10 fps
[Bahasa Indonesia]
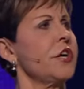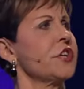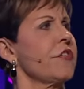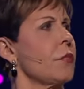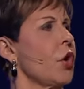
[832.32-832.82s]

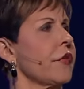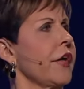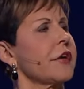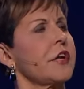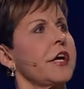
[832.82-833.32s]
Joyce setiap pagi
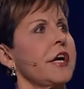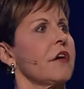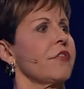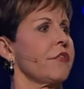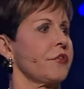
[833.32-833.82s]
dan
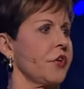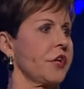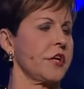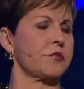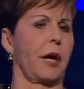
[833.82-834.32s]
segalanya akan
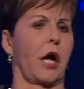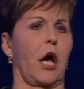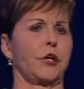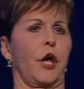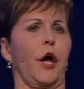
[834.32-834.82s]
beres. Itu waktu
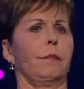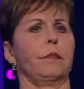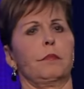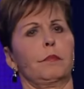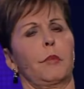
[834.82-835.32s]
saya dengan
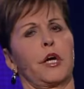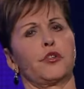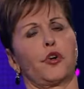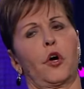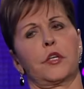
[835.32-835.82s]
Allah, saya dengan
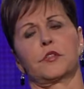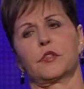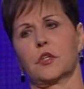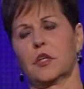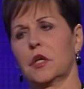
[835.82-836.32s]
Joyce.
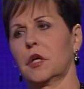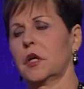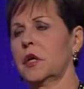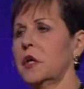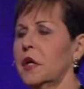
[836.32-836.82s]

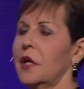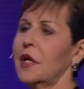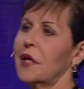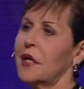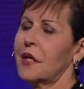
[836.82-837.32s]

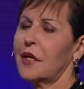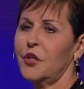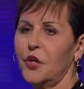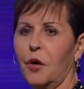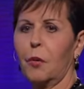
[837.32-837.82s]

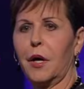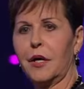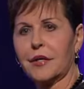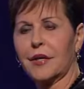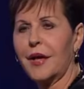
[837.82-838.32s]
Saudara
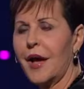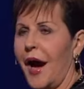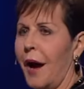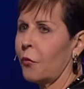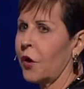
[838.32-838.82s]
tahu,
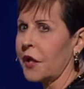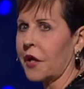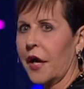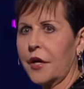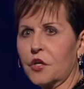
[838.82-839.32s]
saya senang
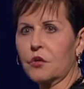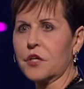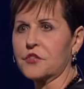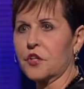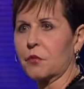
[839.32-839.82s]
saudara
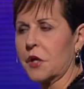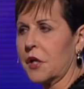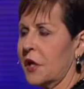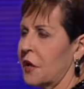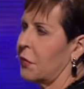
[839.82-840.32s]
mendengarkanku,
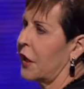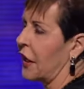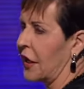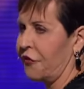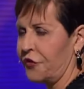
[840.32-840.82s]
tapi jika
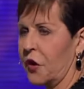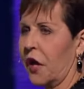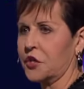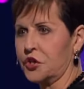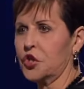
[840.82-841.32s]
harus memilih
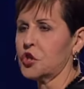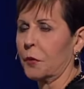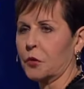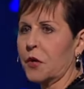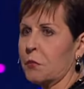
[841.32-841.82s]
antara
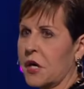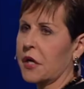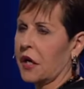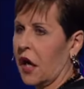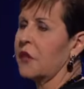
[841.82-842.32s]
diriku dan
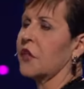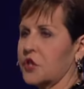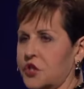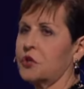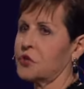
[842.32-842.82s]
Allah, pilihlah
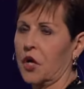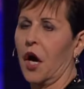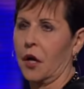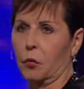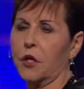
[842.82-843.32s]
Allah.
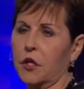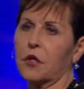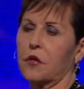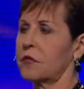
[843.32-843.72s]
Maukah saudara?